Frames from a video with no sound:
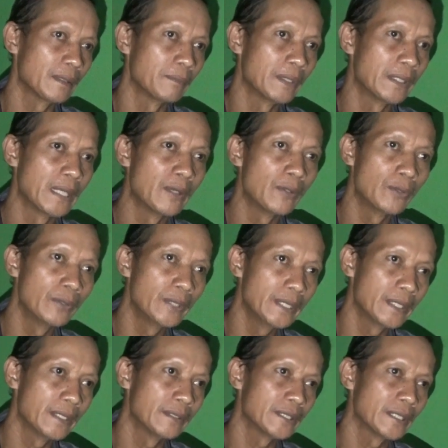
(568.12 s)
mendahului
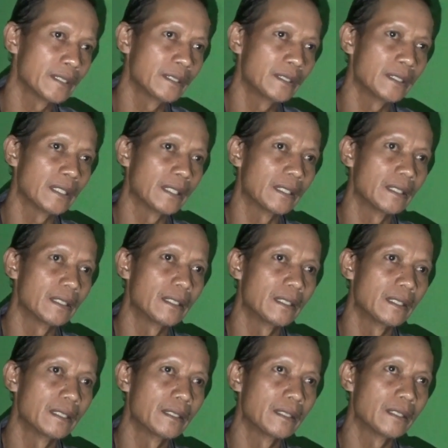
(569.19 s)
dan saya tidak
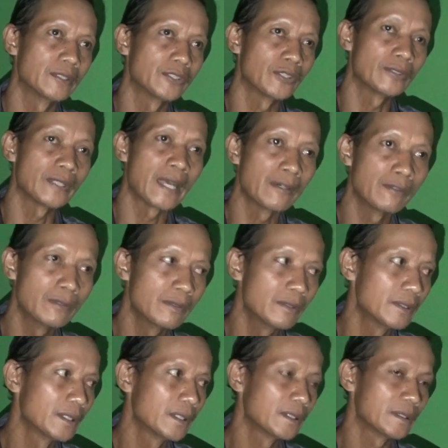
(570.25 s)
sok tahu,
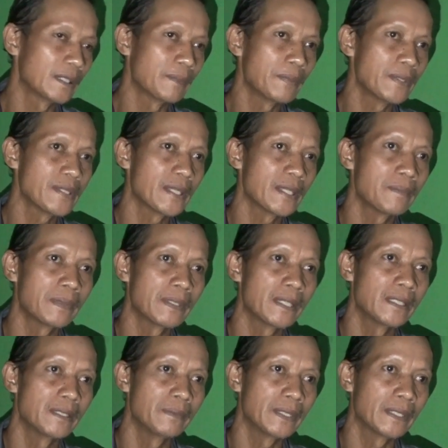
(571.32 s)
okay. Iya. tapi saya pernah
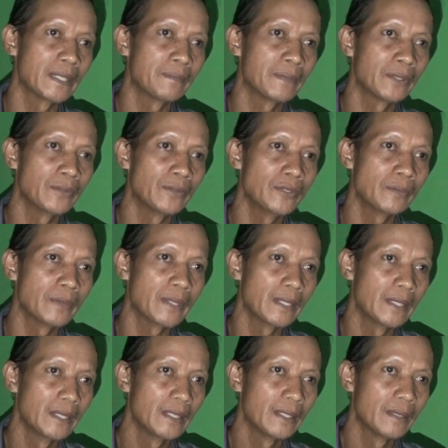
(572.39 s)
diberikan petunjuk bahwa
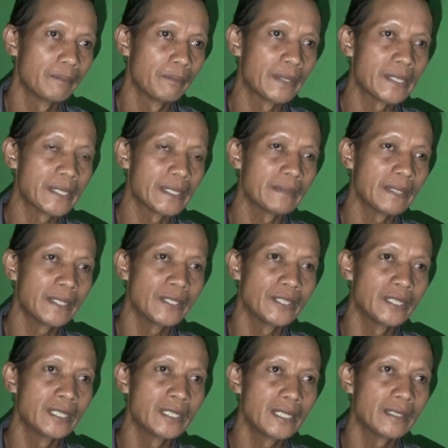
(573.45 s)
peristiwa di
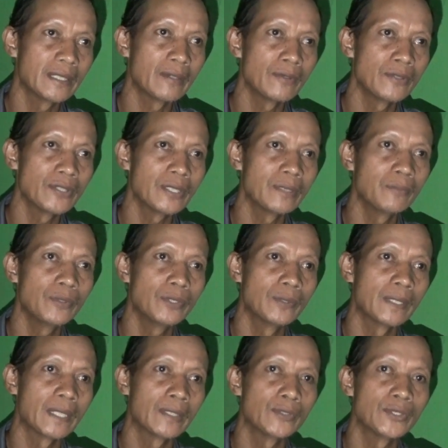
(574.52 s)
sini ini tahun
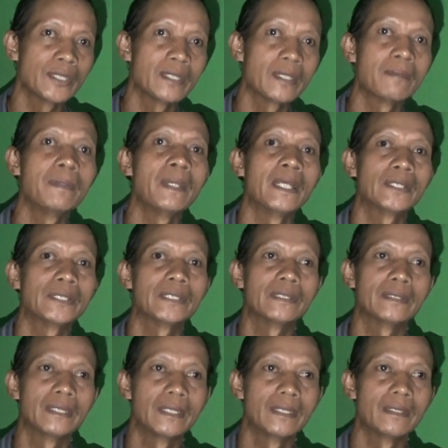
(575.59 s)
1213.
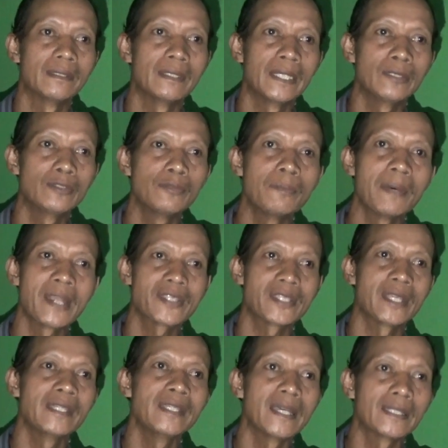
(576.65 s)
Nah itu
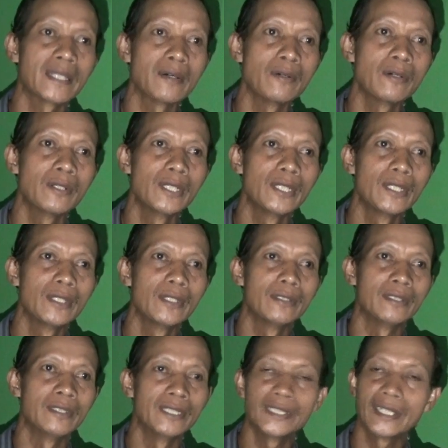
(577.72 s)
masehi atau
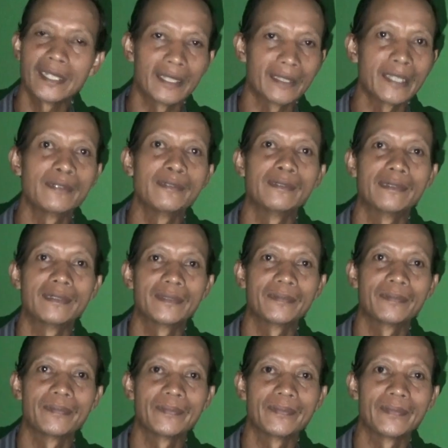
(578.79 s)
ini saya nggak tahu.
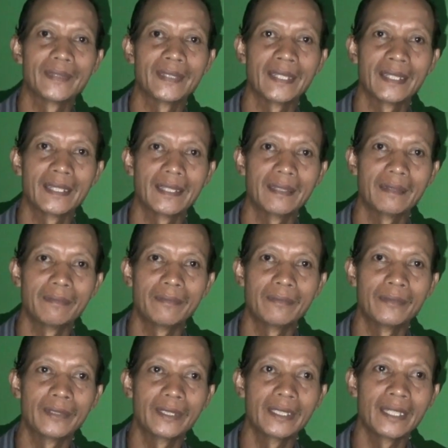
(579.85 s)
Ya.
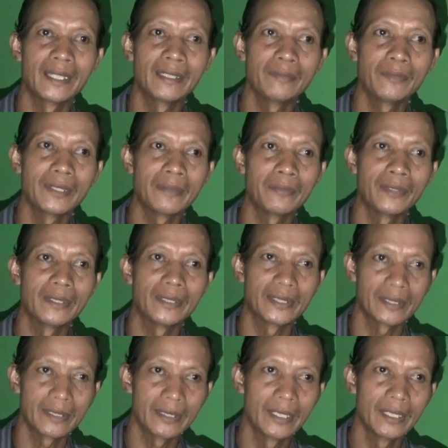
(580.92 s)
Mungkin nanti Saya atau
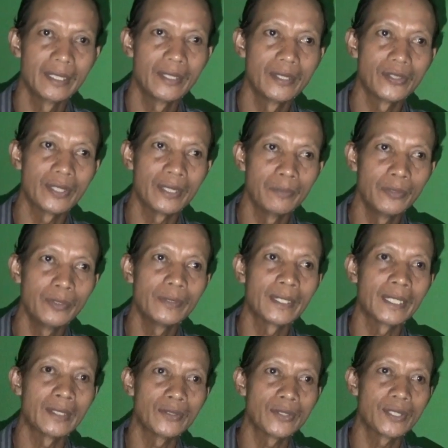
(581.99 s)
Hijriah itu
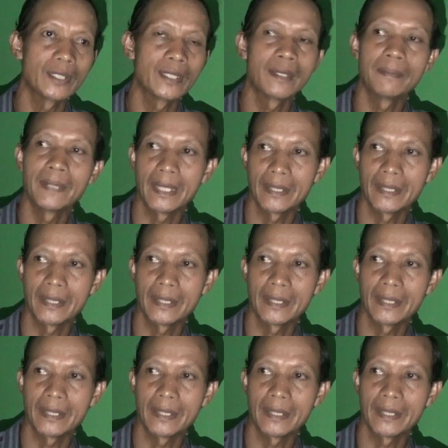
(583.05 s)
1213. Uh,